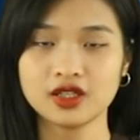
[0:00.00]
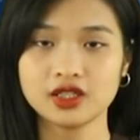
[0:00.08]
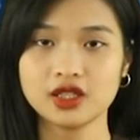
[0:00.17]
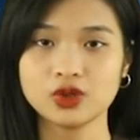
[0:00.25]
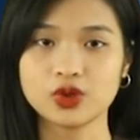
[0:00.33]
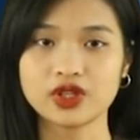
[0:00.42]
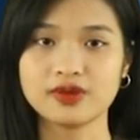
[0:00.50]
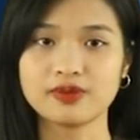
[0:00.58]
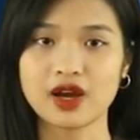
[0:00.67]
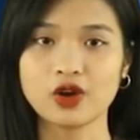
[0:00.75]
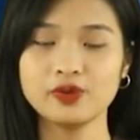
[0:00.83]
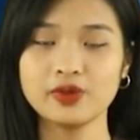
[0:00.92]
Người tuổi Kỷ
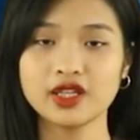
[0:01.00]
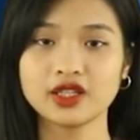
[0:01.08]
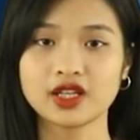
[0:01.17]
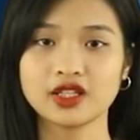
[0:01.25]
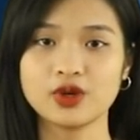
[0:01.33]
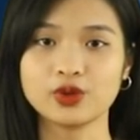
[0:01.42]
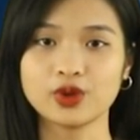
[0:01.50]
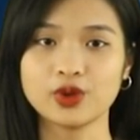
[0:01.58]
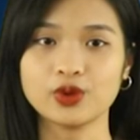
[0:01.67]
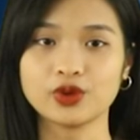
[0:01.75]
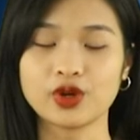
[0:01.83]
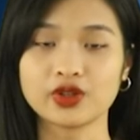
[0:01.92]
Mão mệnh thành đầu
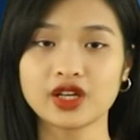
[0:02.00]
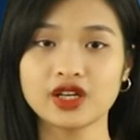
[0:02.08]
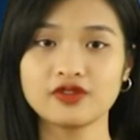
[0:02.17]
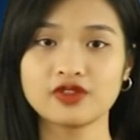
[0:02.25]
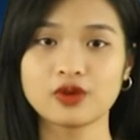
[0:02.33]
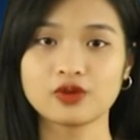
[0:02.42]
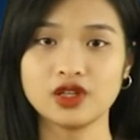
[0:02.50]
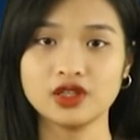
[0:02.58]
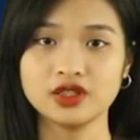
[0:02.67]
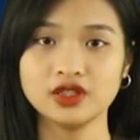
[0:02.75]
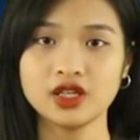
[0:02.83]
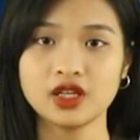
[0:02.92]
thổ có cát vọng
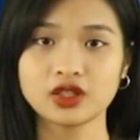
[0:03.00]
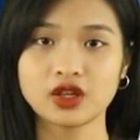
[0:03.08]
lớn,